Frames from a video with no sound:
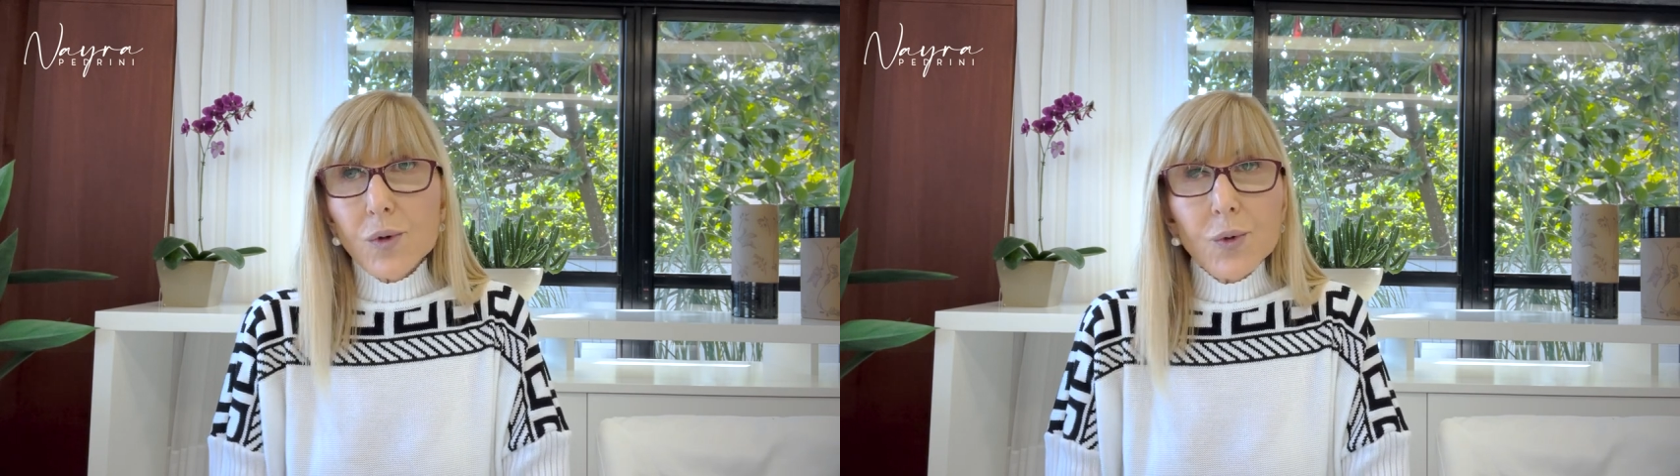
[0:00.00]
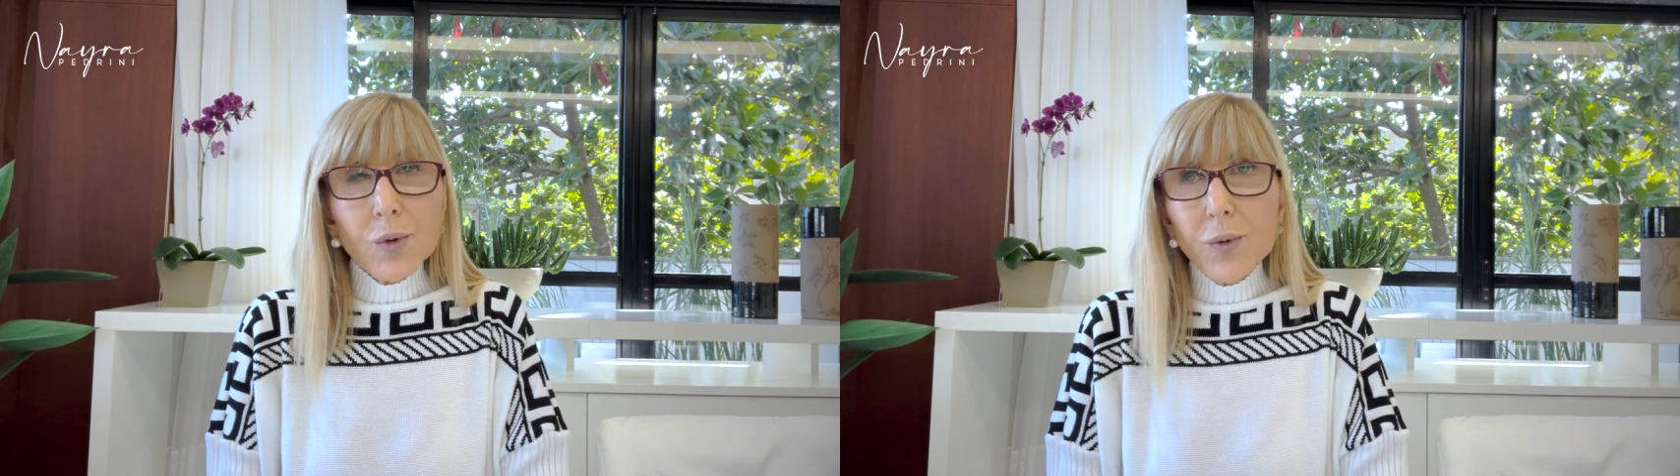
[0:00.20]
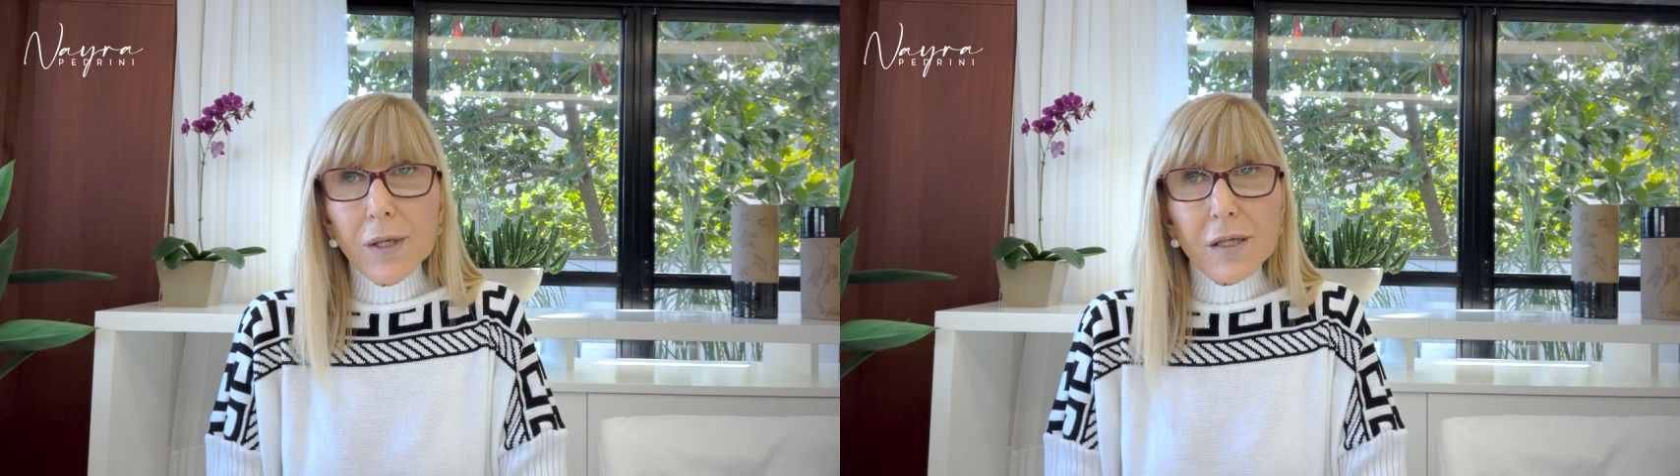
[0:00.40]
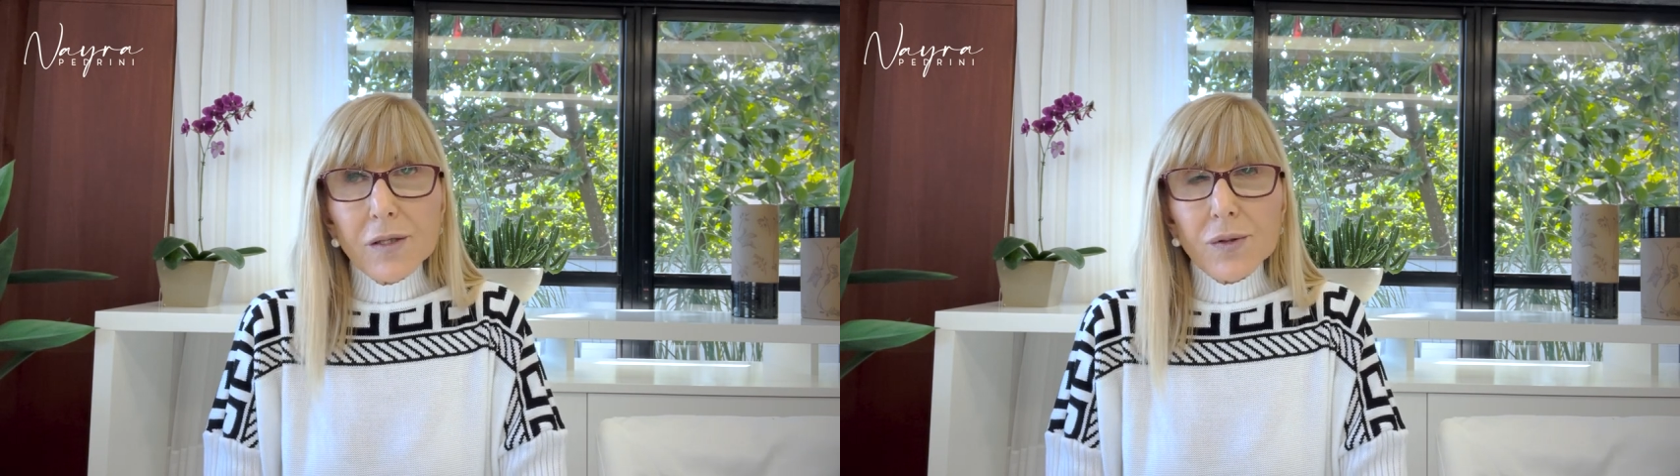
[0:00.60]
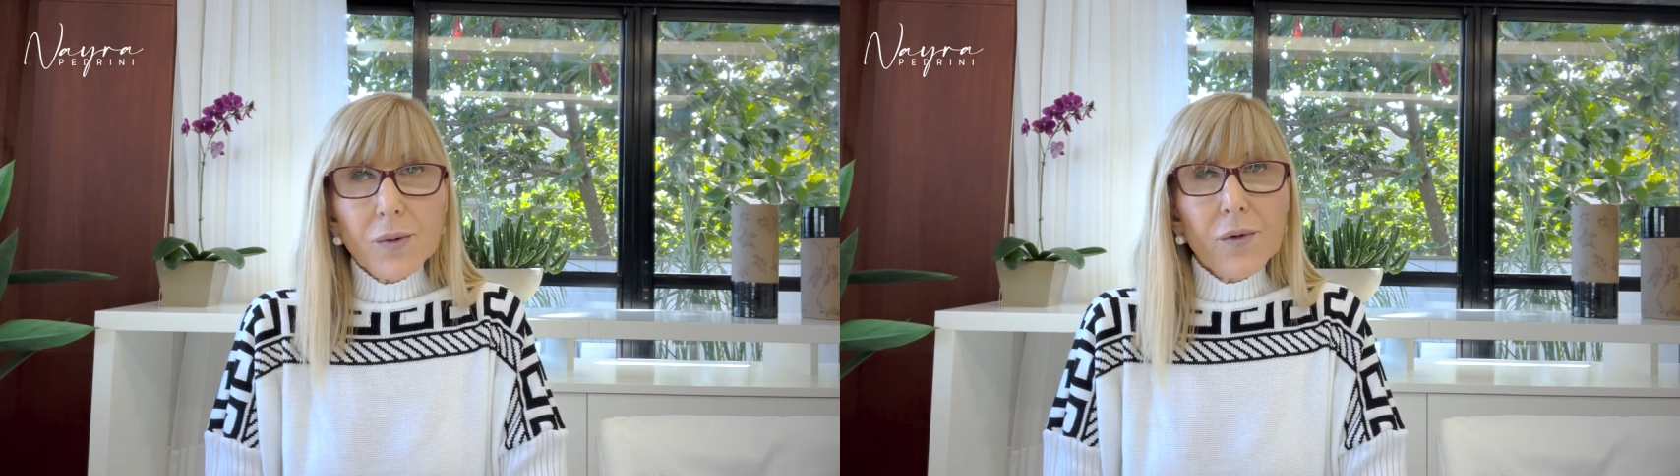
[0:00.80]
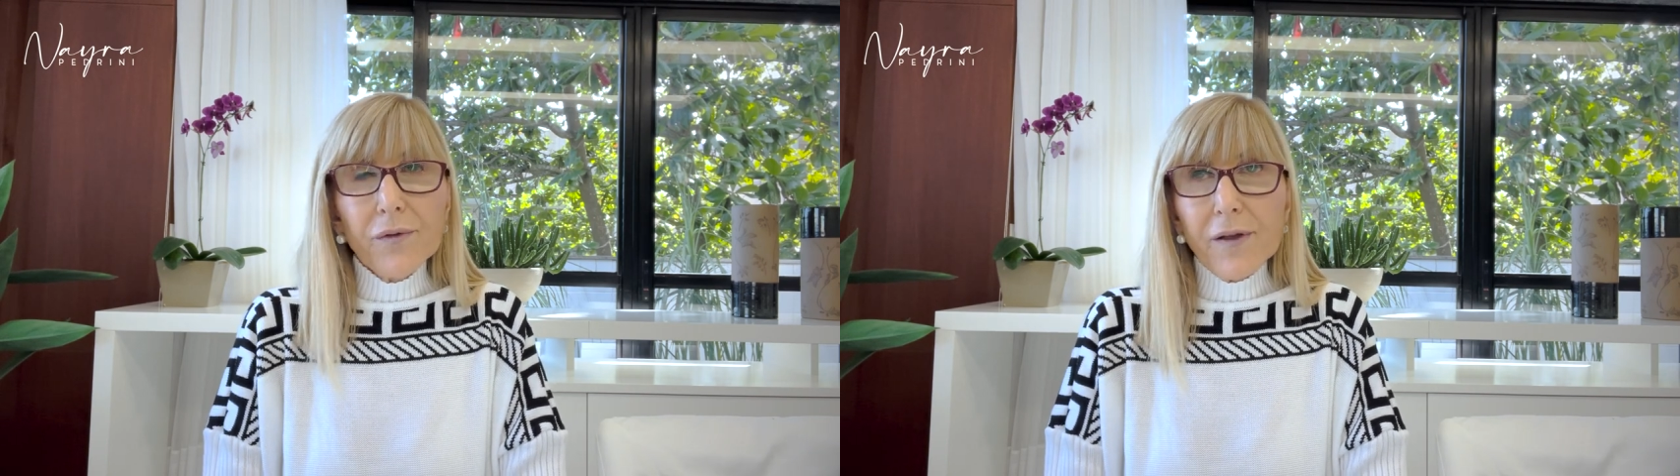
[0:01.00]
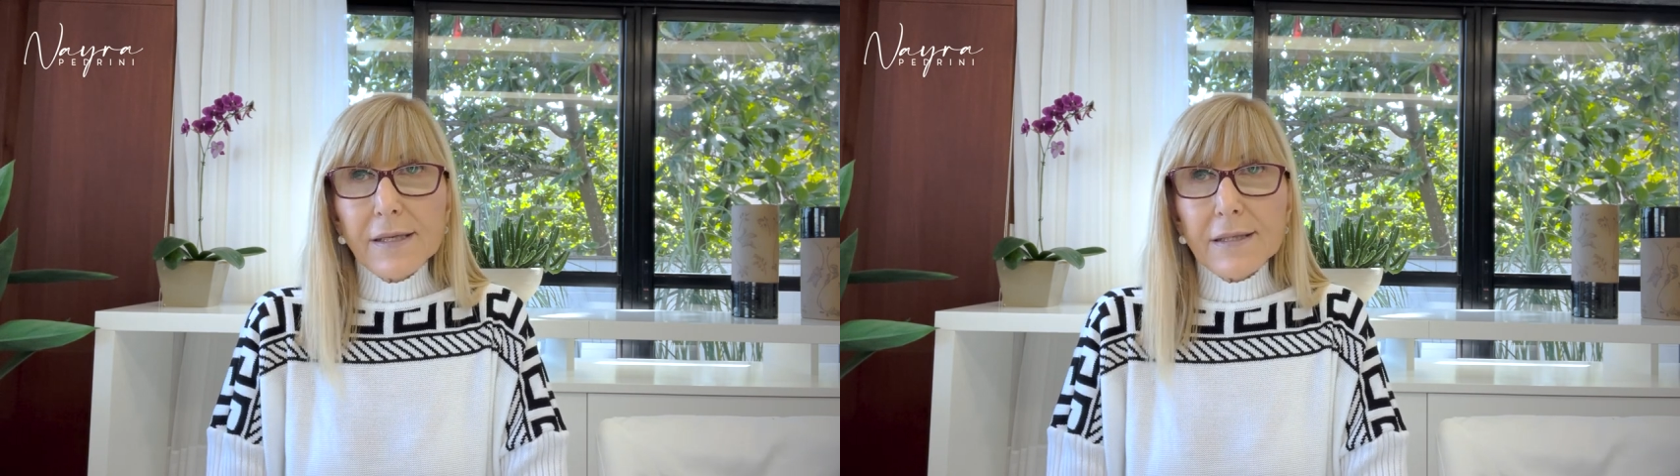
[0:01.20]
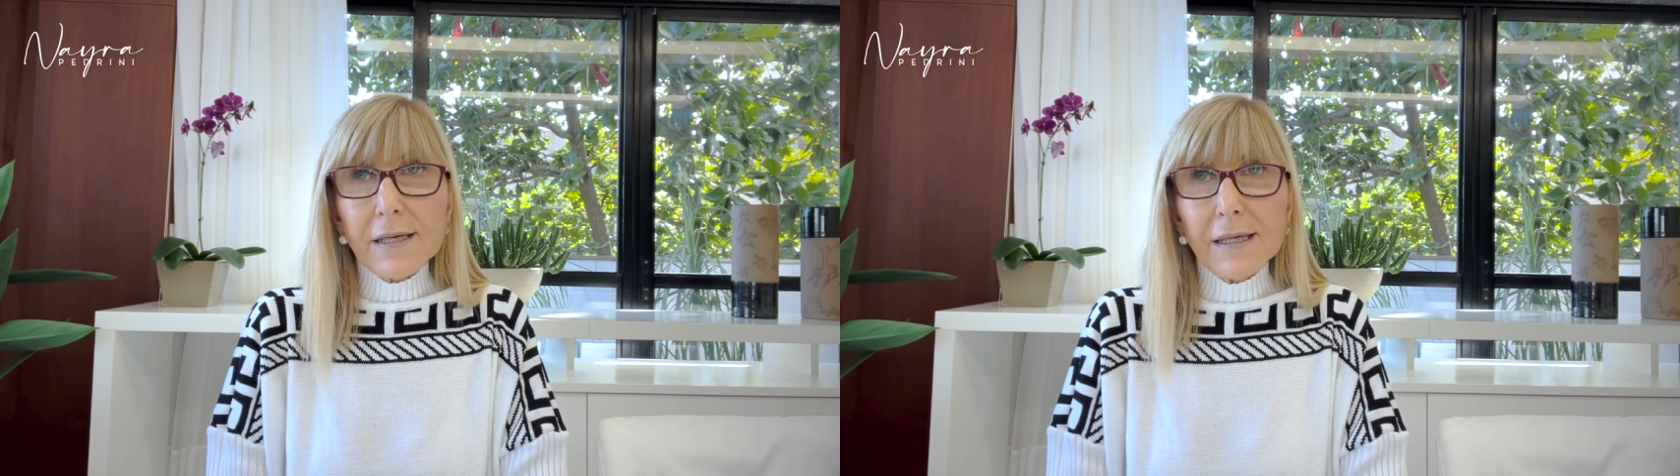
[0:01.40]
tudo isso o
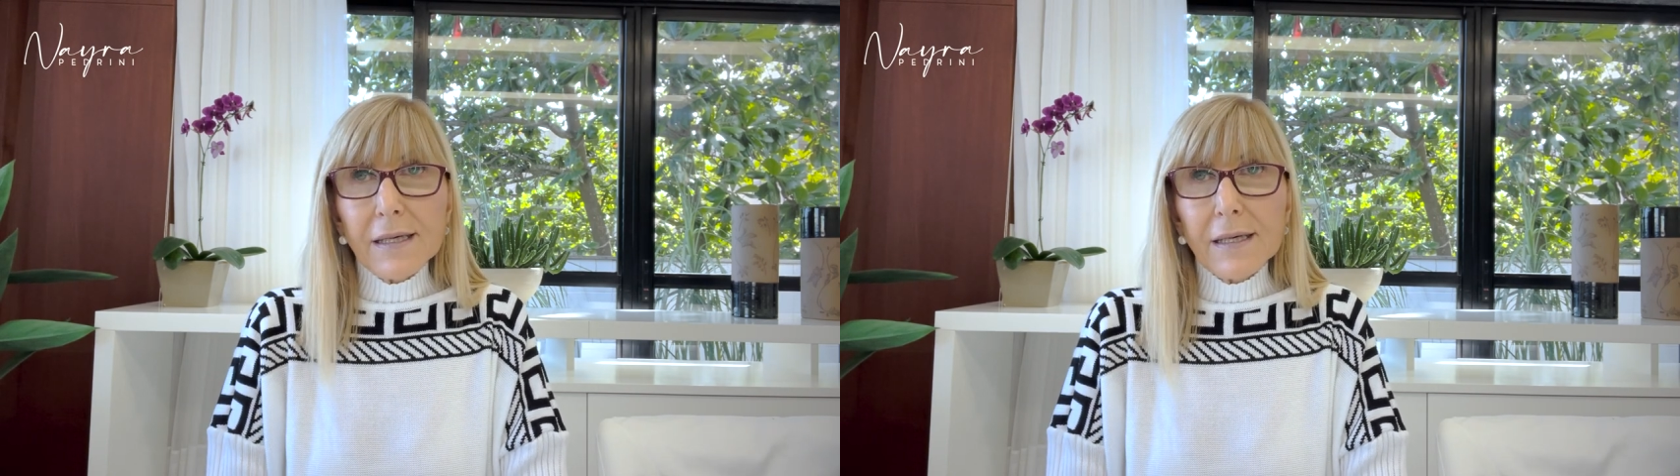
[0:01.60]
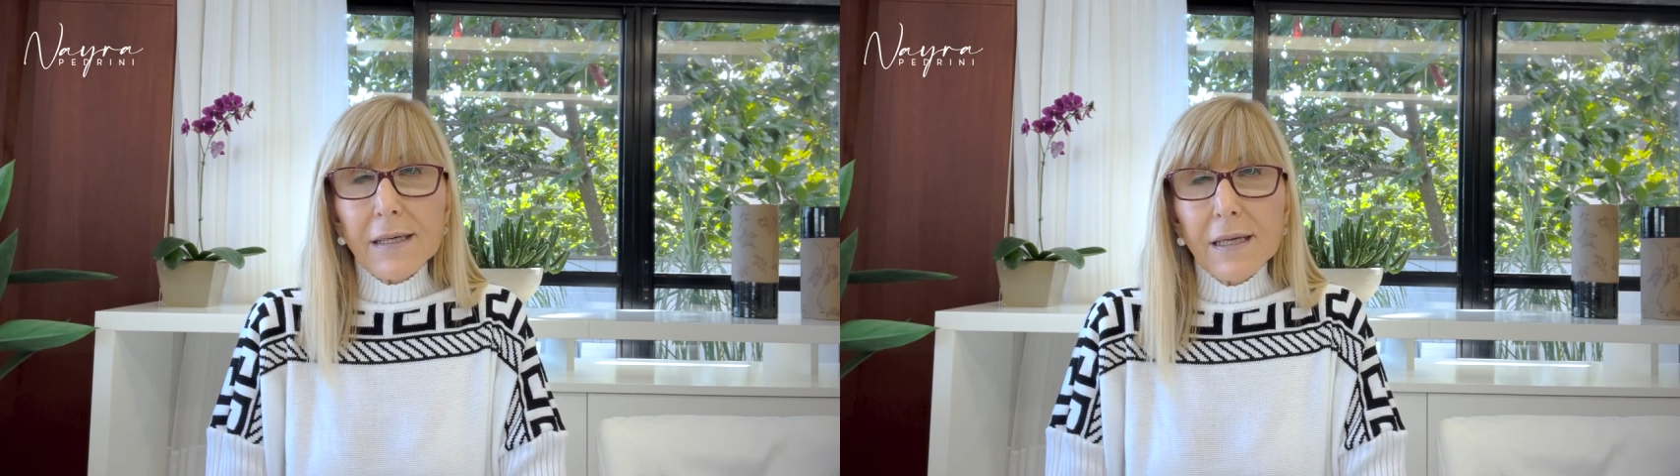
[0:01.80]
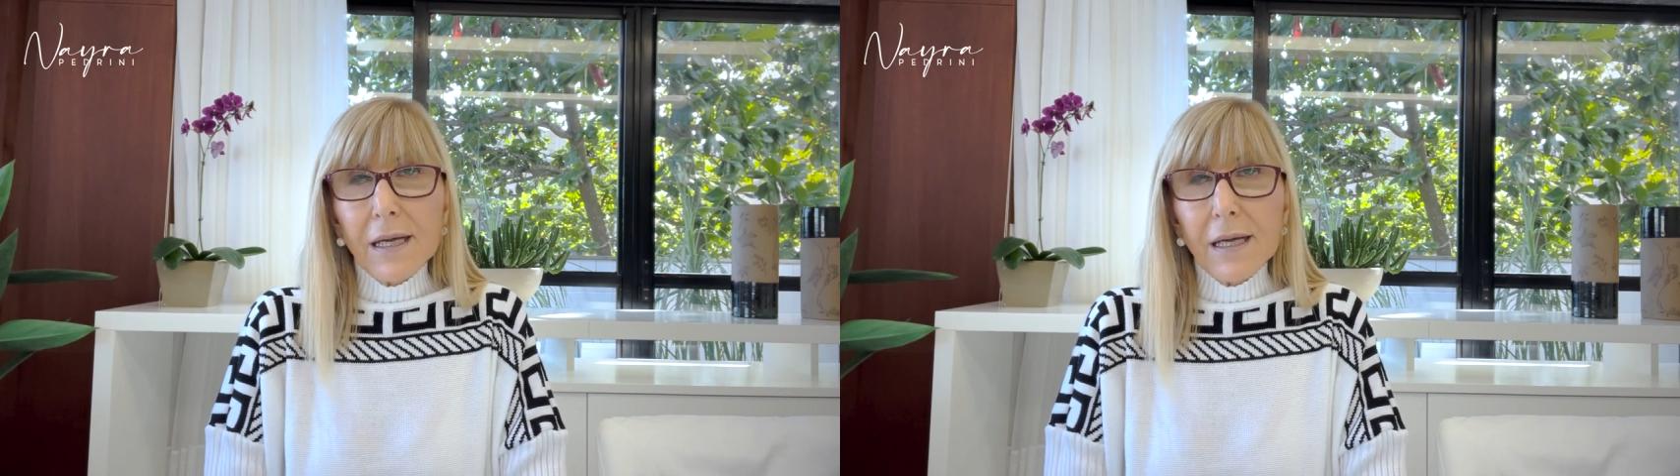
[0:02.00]
venceria.